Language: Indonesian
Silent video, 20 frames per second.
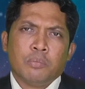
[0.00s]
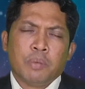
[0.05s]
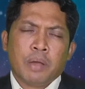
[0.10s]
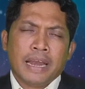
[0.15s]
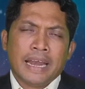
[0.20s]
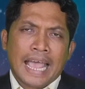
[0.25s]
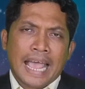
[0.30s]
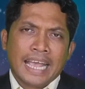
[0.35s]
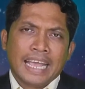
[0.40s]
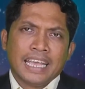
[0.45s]

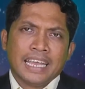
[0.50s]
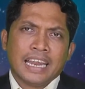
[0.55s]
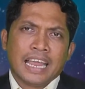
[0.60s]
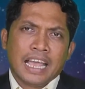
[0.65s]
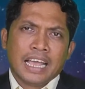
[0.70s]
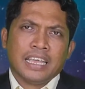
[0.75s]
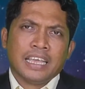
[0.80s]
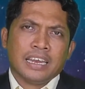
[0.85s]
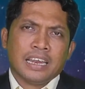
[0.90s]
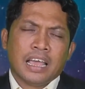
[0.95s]
Para
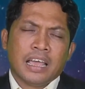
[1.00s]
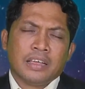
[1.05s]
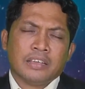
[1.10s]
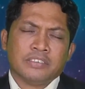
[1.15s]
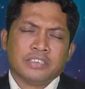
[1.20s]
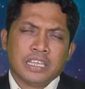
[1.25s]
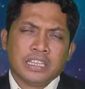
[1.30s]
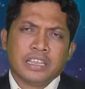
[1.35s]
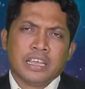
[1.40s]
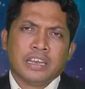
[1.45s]
agen-agen Allah
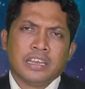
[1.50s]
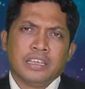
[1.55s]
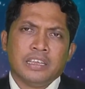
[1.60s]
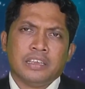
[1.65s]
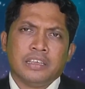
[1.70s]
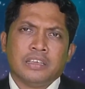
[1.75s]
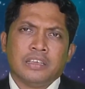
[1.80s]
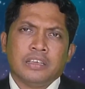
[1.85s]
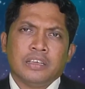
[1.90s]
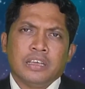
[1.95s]
setan
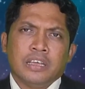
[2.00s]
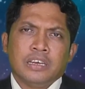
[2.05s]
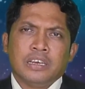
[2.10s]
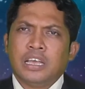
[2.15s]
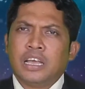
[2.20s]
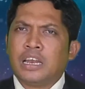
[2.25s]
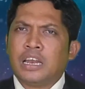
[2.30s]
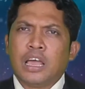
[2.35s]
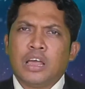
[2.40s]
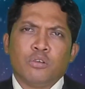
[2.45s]
ini
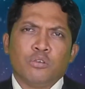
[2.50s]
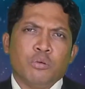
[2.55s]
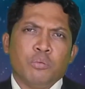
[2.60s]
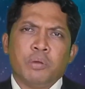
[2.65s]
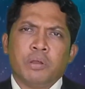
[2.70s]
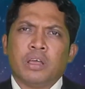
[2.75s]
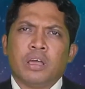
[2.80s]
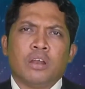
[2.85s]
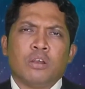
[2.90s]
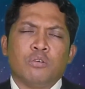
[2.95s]
dengan
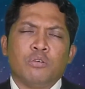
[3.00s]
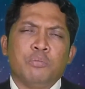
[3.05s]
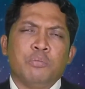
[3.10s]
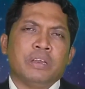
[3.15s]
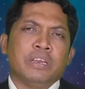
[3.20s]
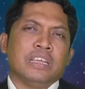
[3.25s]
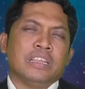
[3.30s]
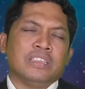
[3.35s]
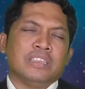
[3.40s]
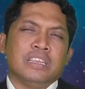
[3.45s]

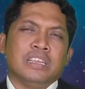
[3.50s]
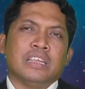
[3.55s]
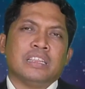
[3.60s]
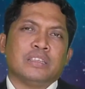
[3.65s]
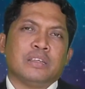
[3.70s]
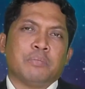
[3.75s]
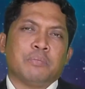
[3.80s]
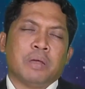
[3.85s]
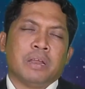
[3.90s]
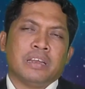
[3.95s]
argumen-argumen yang
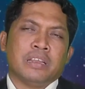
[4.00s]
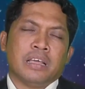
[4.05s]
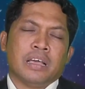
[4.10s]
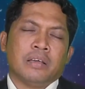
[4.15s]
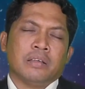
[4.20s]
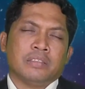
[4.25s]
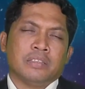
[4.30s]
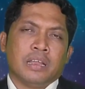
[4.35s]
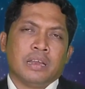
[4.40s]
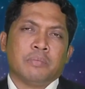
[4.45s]
tidak
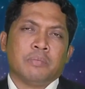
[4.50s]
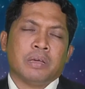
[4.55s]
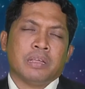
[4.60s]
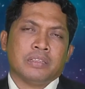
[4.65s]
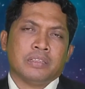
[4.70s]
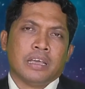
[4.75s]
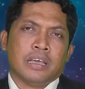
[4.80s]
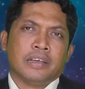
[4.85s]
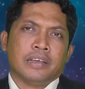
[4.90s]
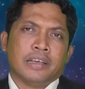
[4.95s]

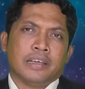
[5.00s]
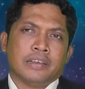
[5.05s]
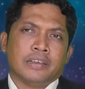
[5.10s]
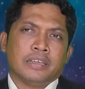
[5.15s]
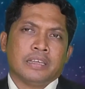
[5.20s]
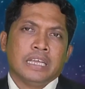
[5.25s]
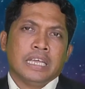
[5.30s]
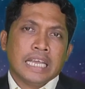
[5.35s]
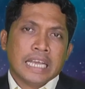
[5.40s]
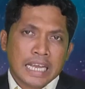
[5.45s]
terbantahkan.
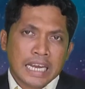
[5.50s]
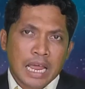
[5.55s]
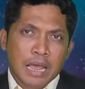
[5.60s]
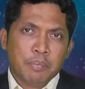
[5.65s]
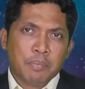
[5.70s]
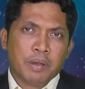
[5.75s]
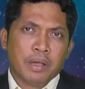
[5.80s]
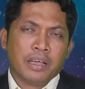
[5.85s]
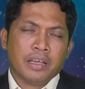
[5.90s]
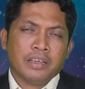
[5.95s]

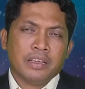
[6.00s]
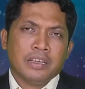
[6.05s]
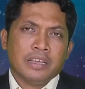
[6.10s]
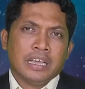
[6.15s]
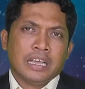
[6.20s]
Kenapa?